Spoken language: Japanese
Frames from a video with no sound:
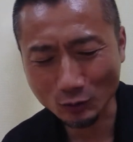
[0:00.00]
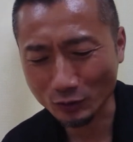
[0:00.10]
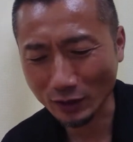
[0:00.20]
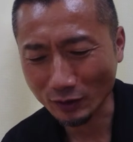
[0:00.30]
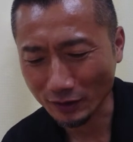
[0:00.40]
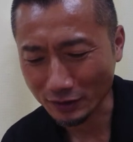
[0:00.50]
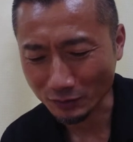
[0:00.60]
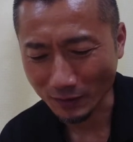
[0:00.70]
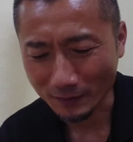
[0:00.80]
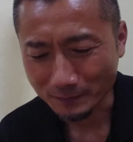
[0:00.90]
のお題の
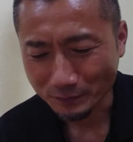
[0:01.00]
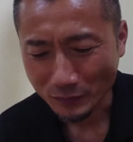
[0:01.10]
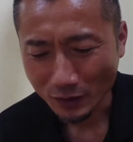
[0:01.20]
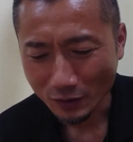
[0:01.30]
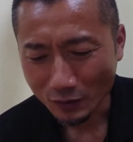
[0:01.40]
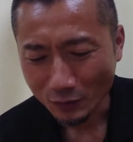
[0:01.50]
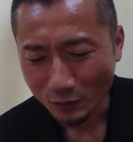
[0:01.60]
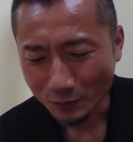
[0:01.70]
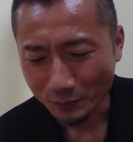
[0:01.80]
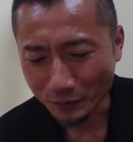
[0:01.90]
話は
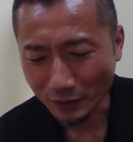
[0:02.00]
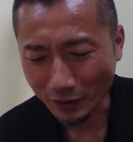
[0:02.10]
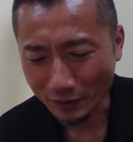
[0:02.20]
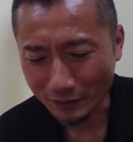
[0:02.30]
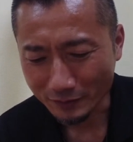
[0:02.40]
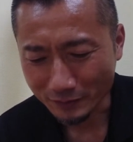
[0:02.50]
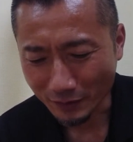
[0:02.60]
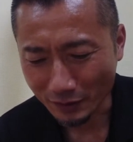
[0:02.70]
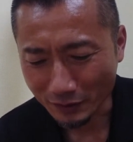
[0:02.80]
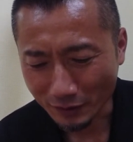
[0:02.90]
んで
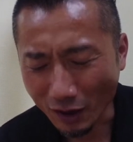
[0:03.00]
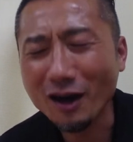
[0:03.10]
何